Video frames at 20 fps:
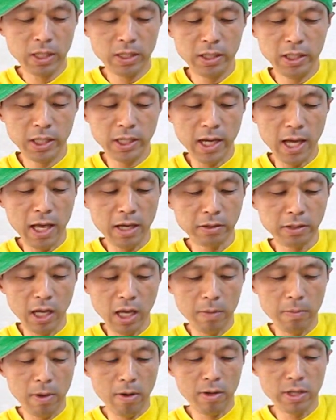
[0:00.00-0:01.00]
2回ぐ
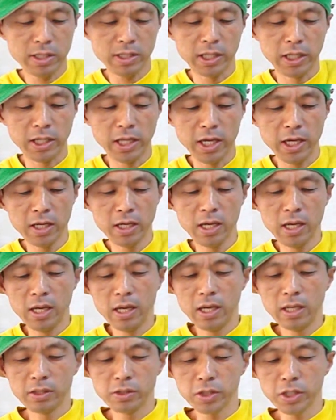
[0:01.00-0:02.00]
らい回してね
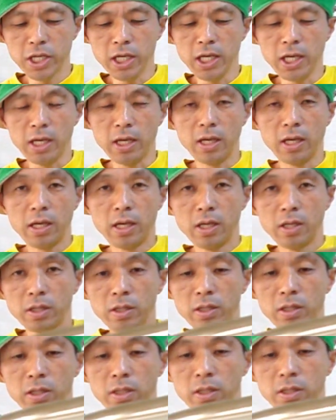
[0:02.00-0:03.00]
次
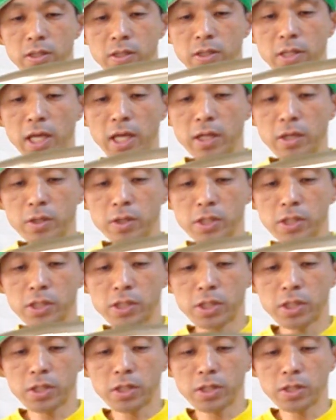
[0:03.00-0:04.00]

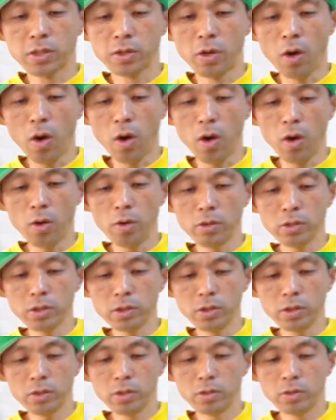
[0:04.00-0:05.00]
ネクス
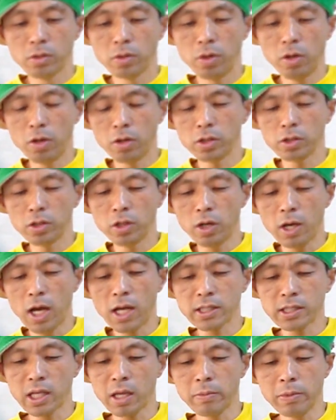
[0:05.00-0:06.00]
トゴールドゴールドを
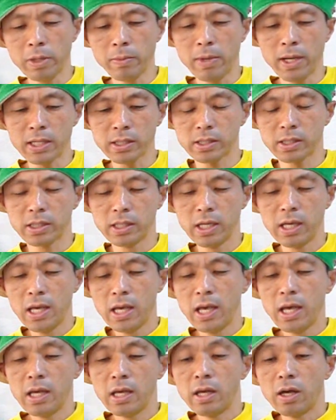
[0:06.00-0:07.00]
挟みます
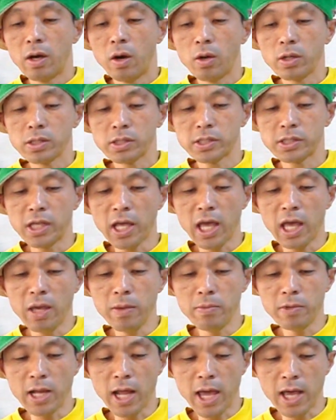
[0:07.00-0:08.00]

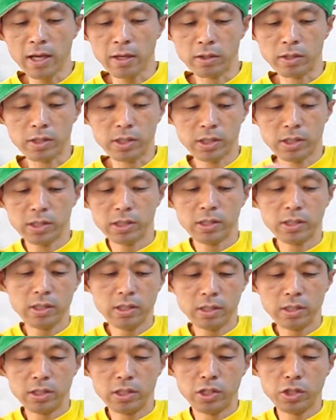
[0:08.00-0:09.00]
セームレングス
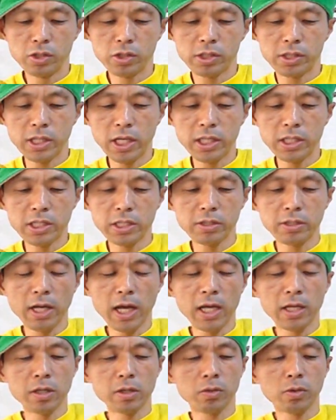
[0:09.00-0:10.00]
1 0ンチぐ
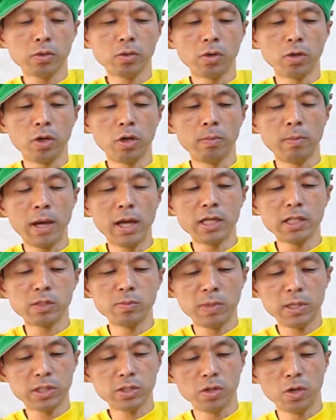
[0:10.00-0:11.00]
らいのところを回し
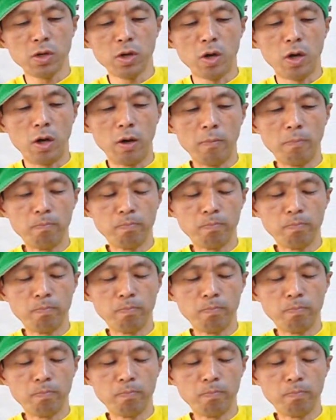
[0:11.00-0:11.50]
ましょ